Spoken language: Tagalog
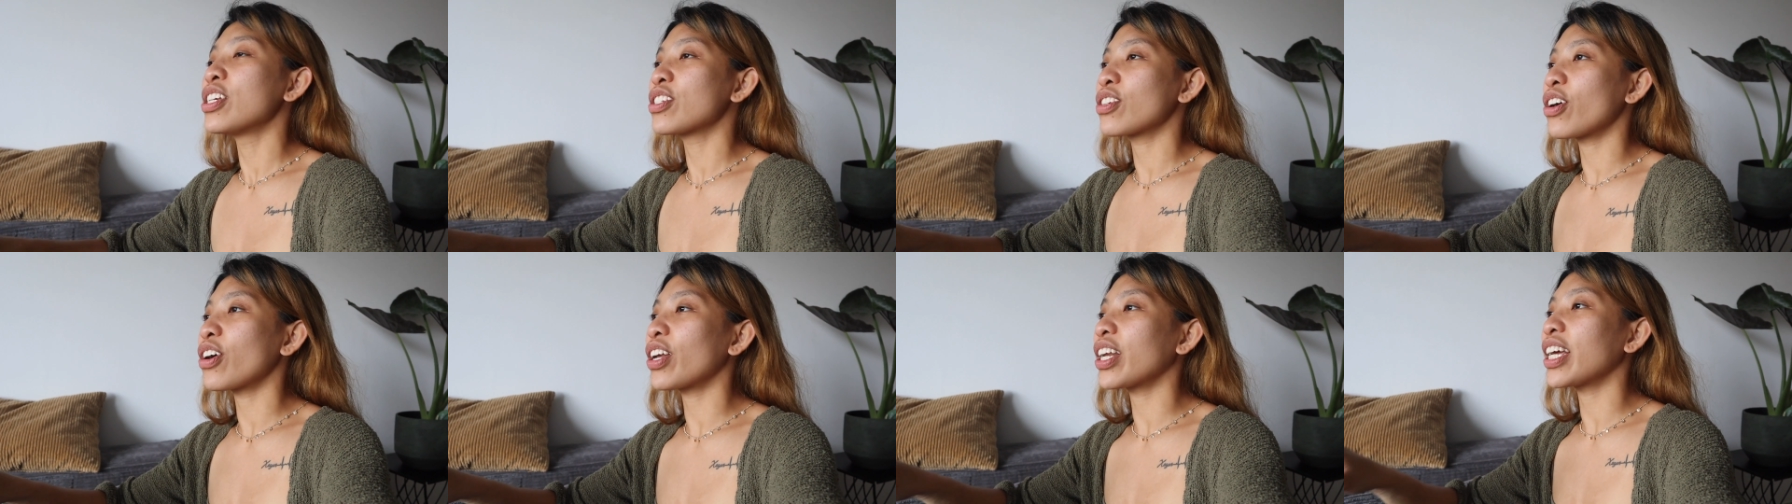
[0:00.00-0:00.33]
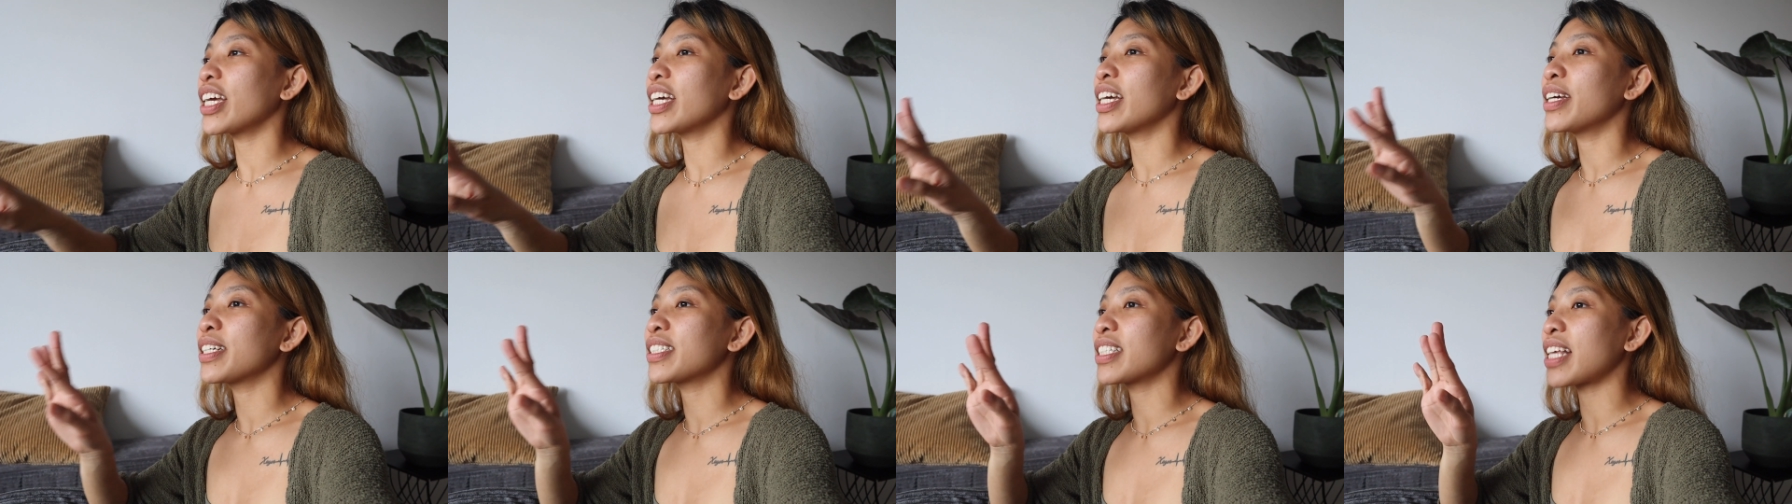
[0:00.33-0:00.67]

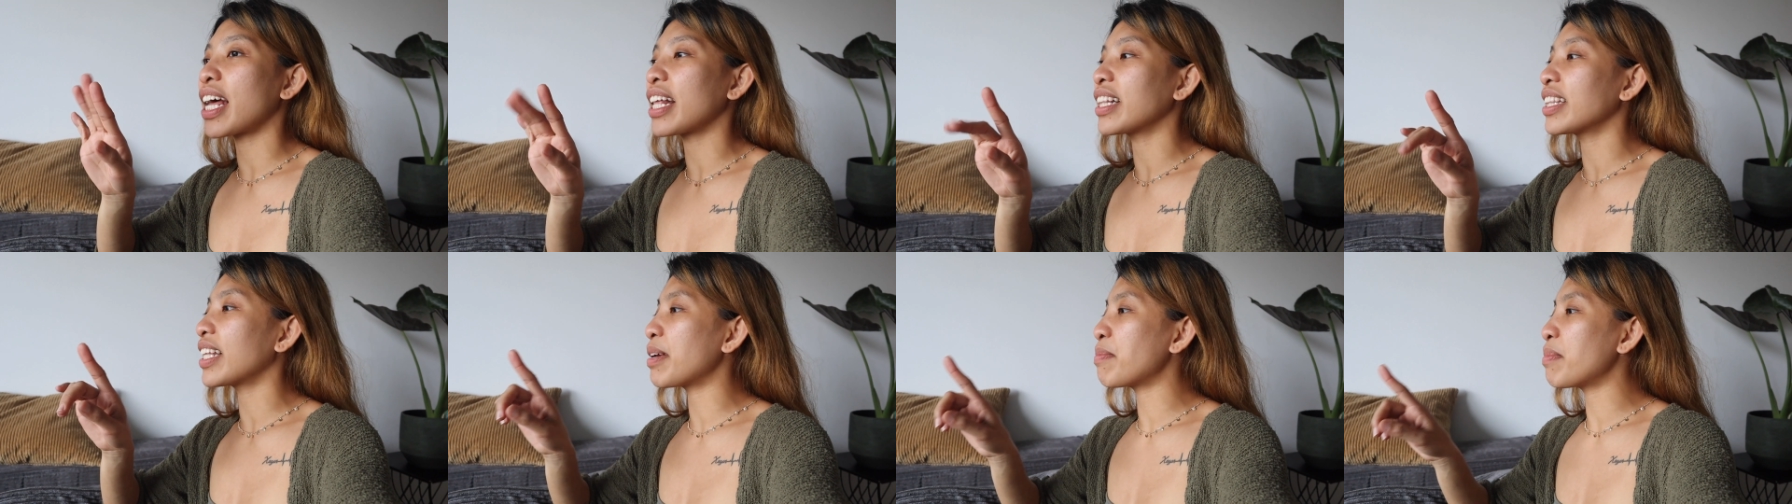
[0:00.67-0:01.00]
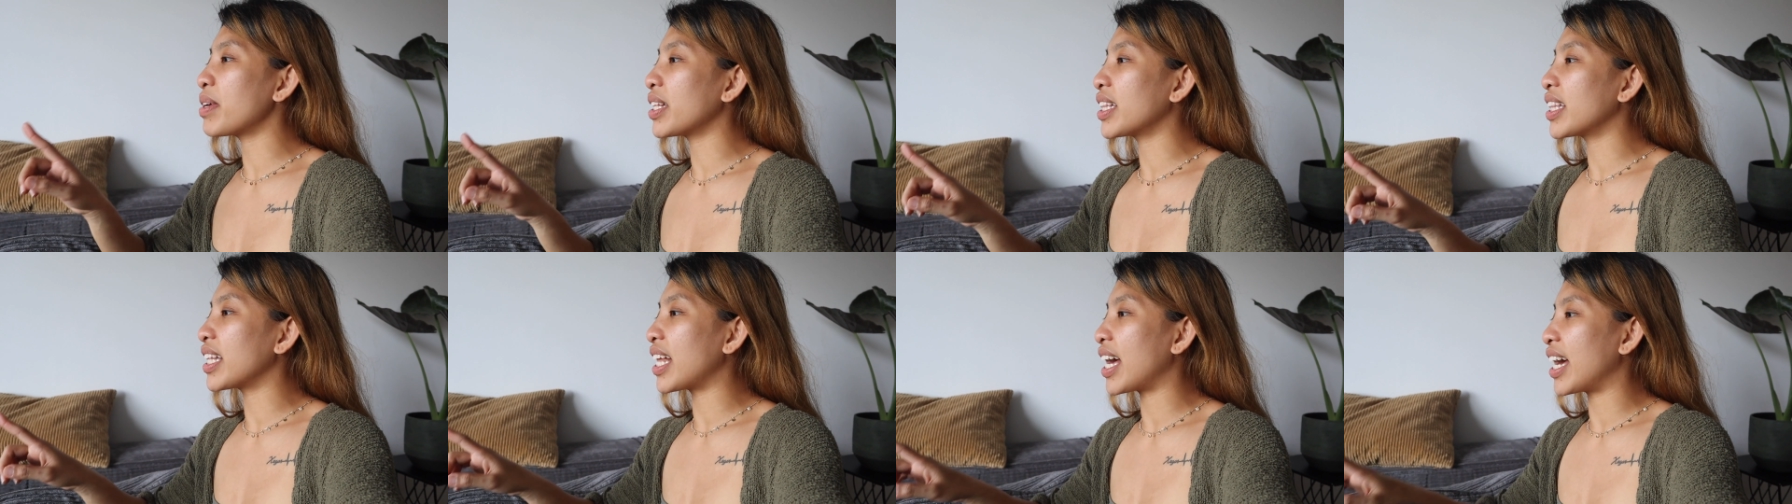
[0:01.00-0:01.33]
Sorry, Sunday
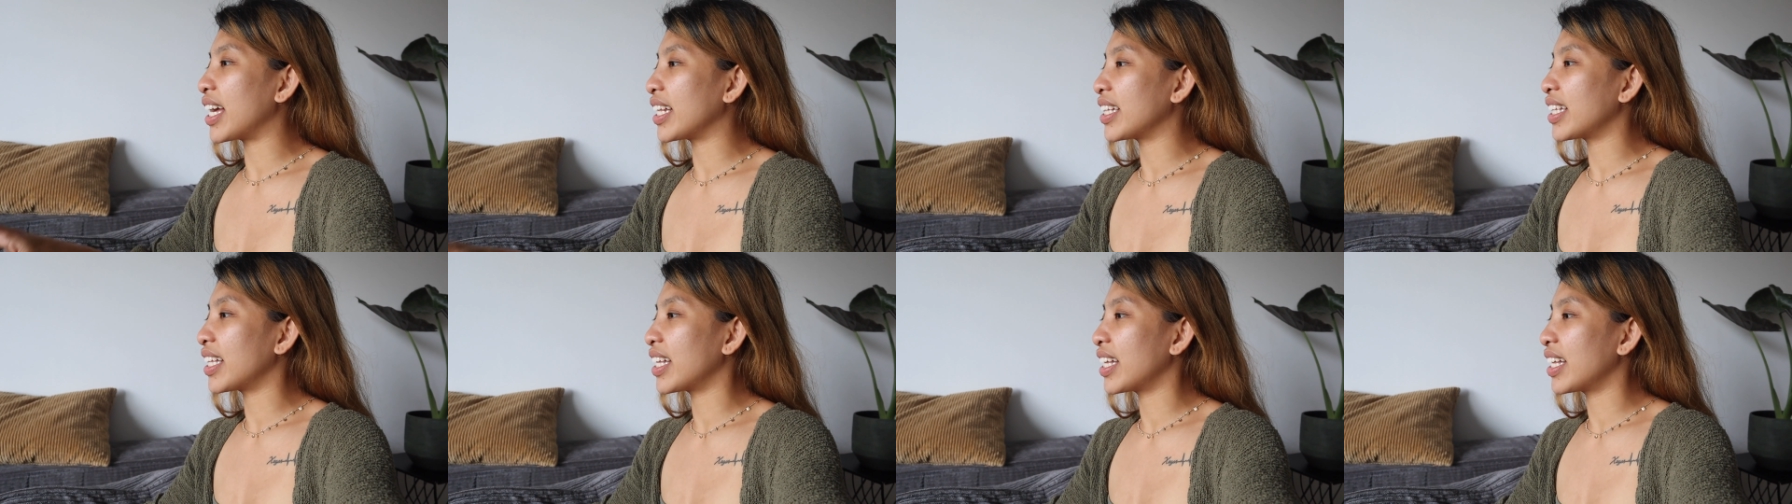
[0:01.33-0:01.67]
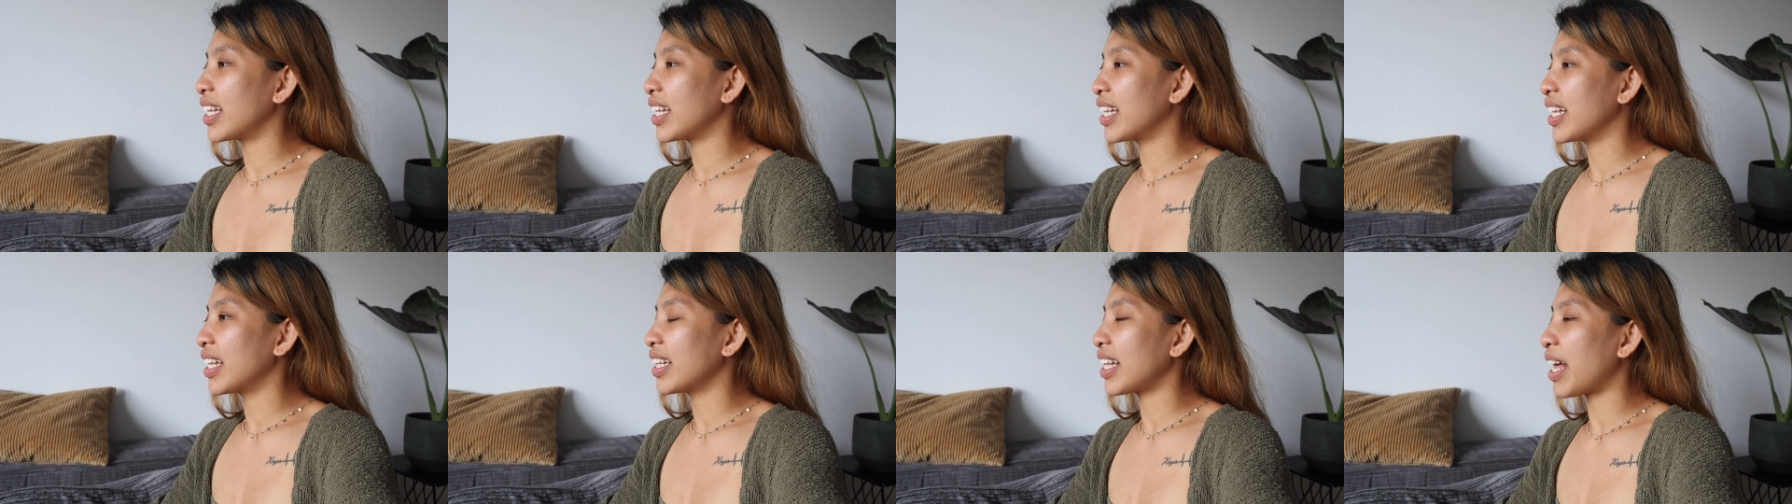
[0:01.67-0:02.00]
midnight.
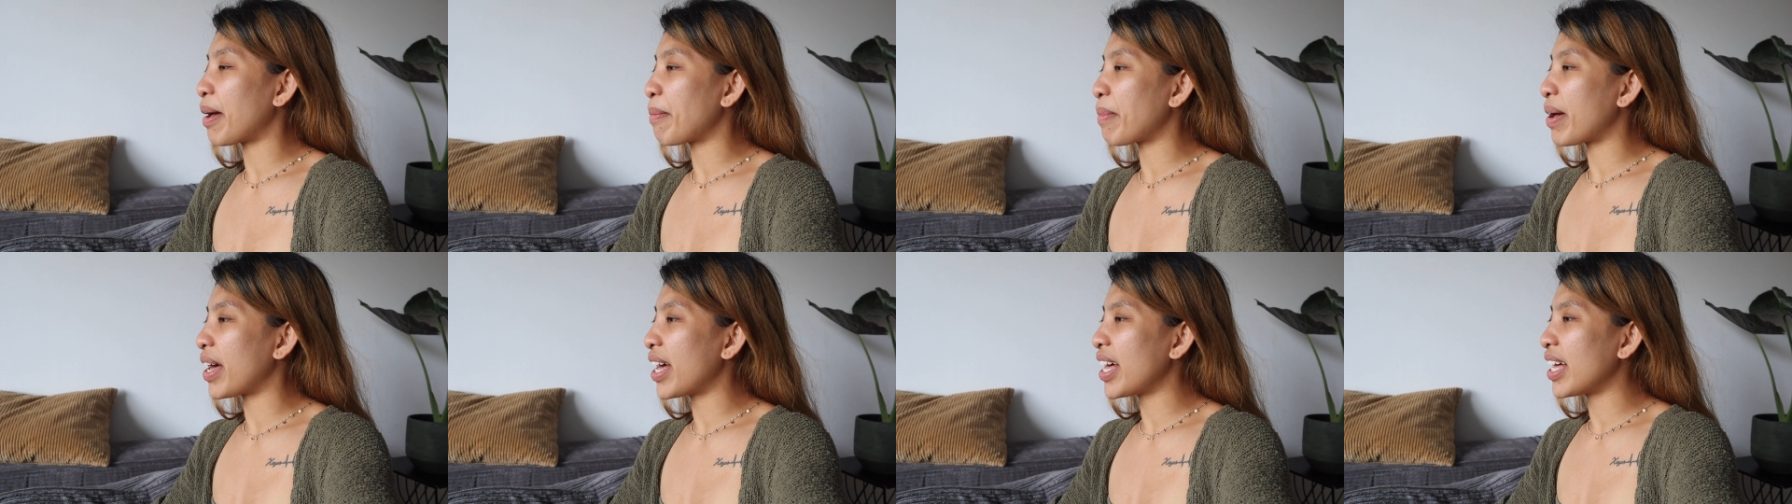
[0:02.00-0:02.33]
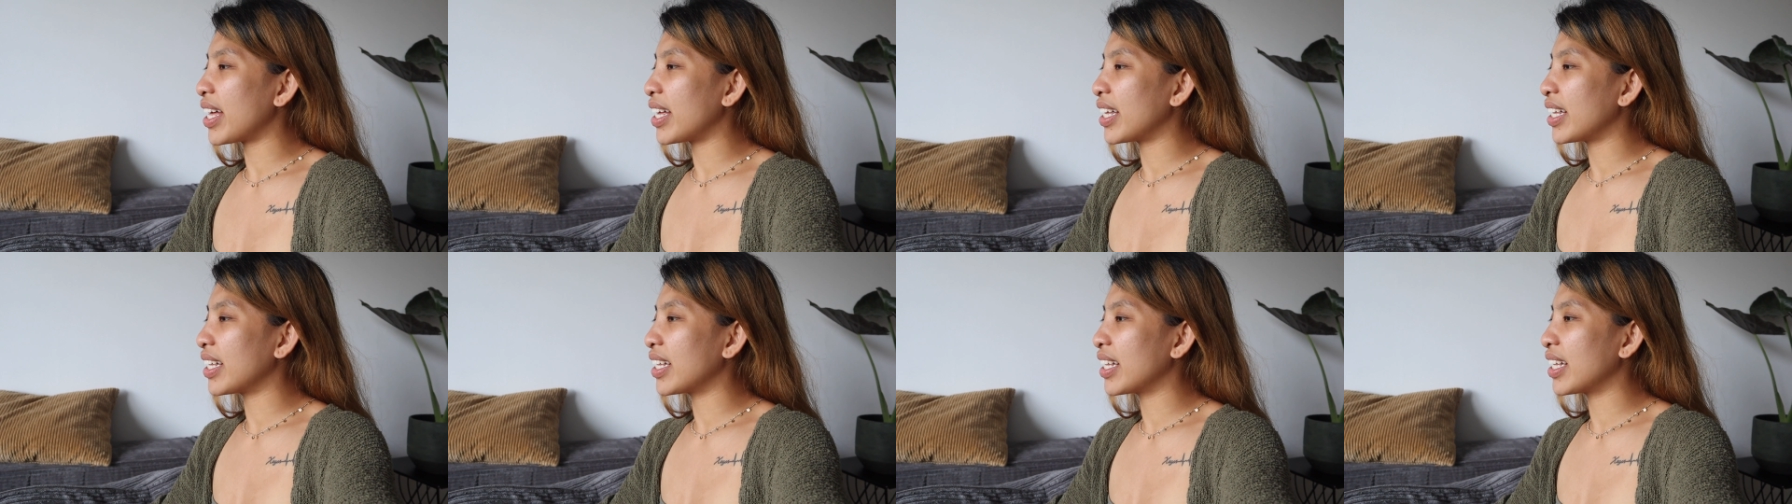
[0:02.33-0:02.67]
Tama?
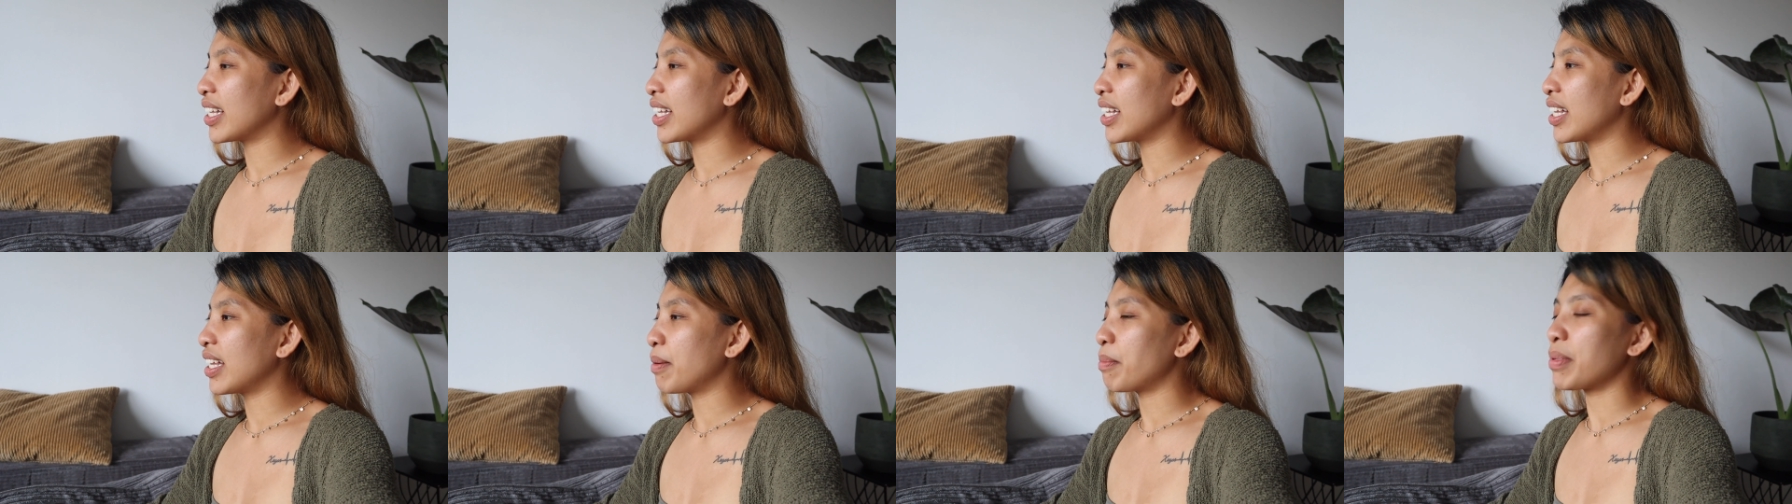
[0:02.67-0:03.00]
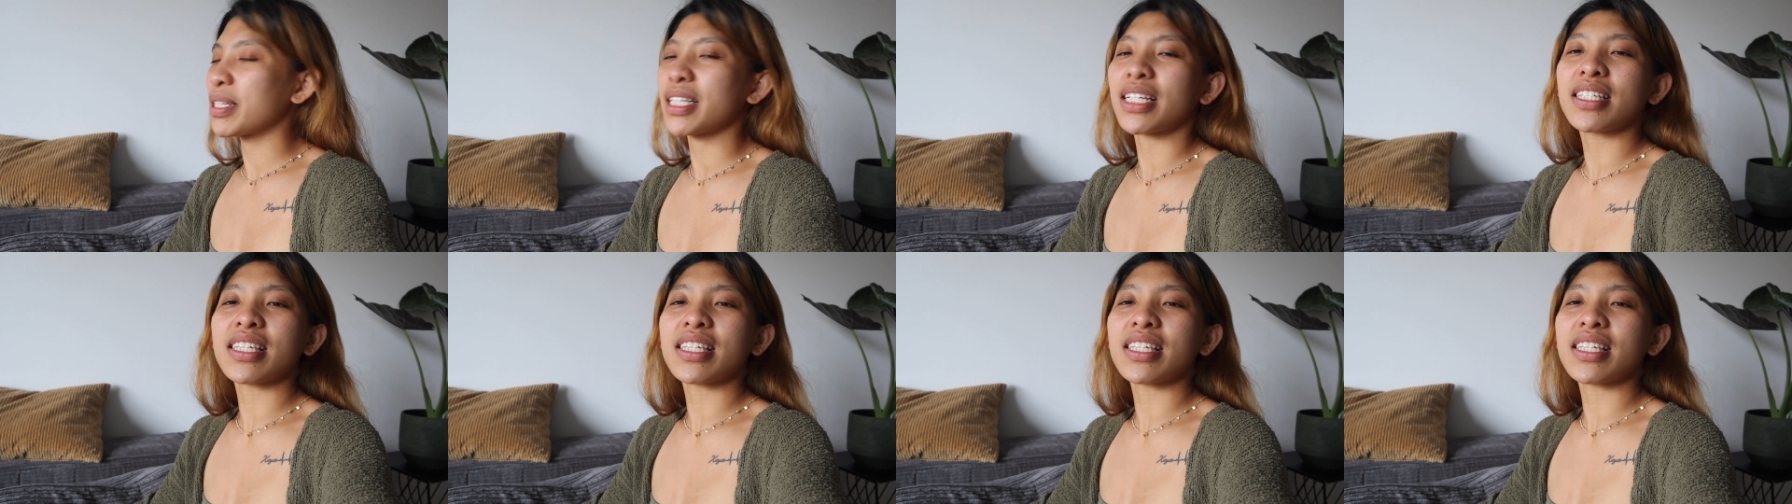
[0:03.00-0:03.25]
Basta